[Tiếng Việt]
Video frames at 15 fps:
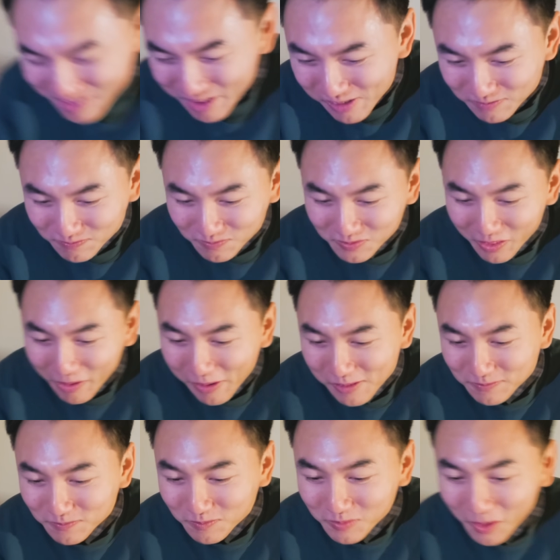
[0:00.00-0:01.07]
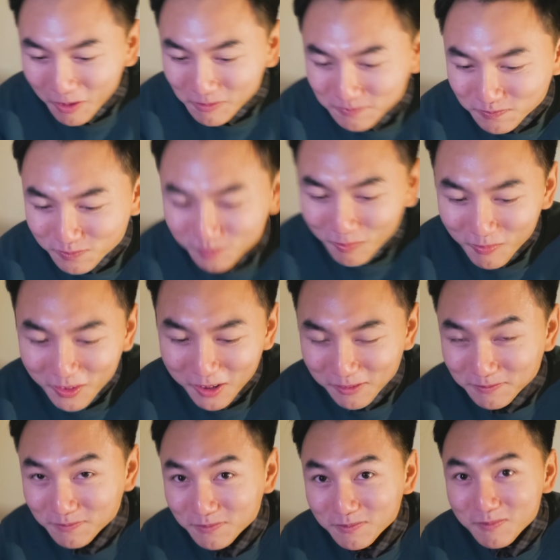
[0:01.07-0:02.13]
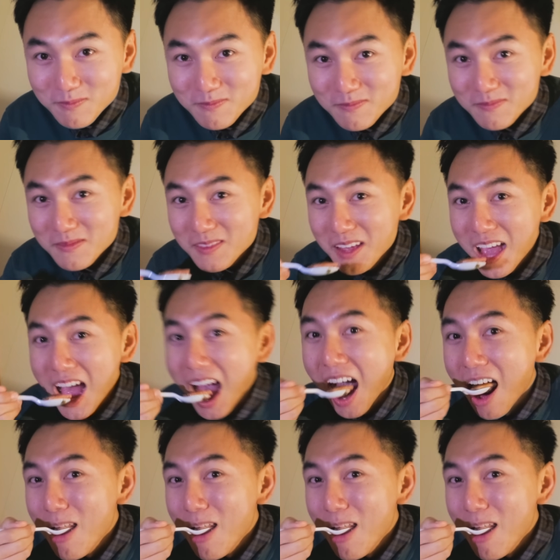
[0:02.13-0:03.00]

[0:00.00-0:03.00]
người đó phải làm YouTuber sướng lắm mọi người.